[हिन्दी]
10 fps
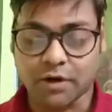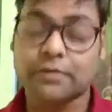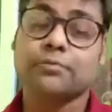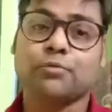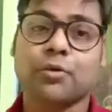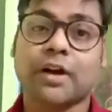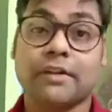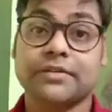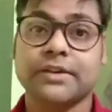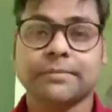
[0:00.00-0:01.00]
और वो
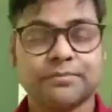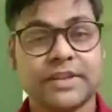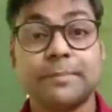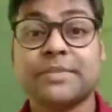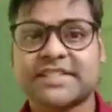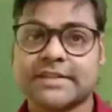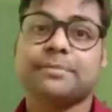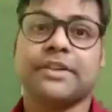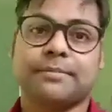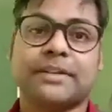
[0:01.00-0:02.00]
काफ़ी
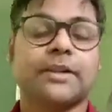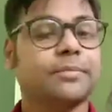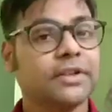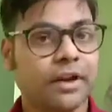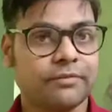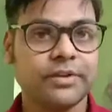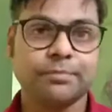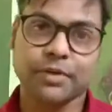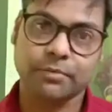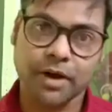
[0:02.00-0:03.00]
इम्प्रेसिवली मतलब कि काफ़ी
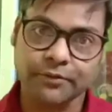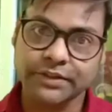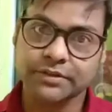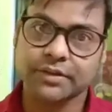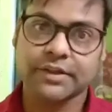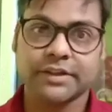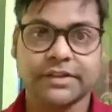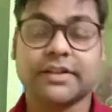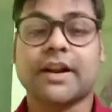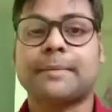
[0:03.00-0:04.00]
प्रभावित
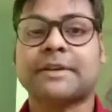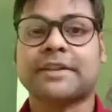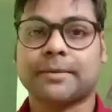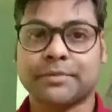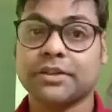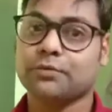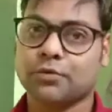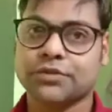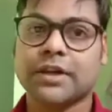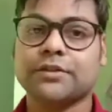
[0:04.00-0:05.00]
दिख रहा है मतलब कि
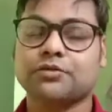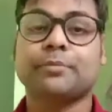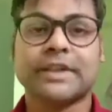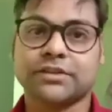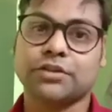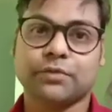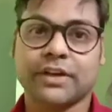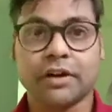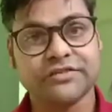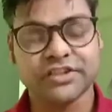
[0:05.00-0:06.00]
उसका जो व्यक्तित्व
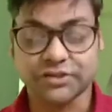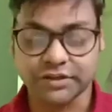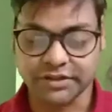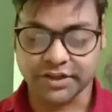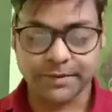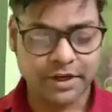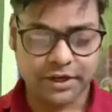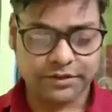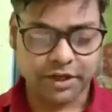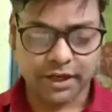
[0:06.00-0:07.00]
है काफ़ी अच्छा दिख रहा
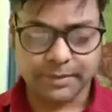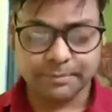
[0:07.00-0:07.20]
है द